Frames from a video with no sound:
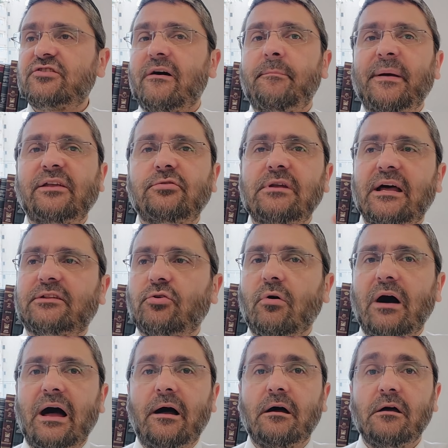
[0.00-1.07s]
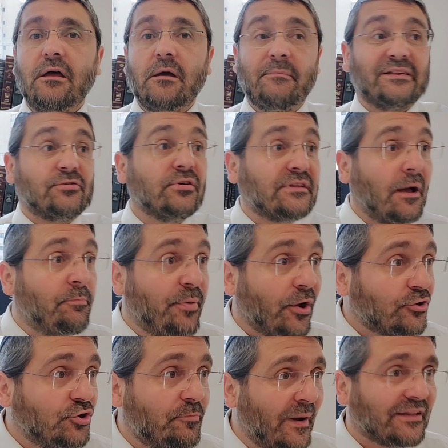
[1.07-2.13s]
Tu vas pas étudier la Torah parce que tu as
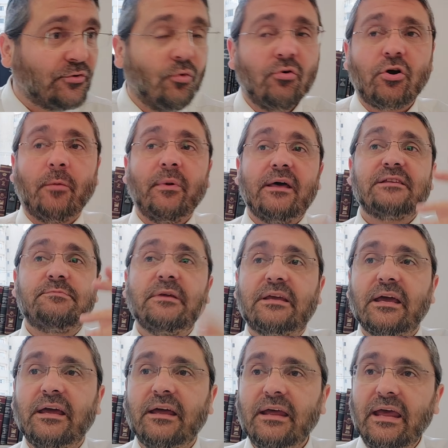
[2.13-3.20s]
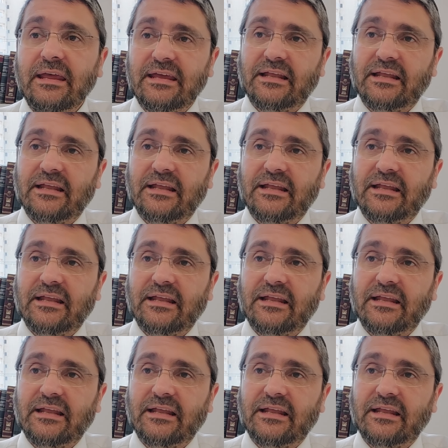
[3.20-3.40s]
peur du bâton, comme on a expliqué.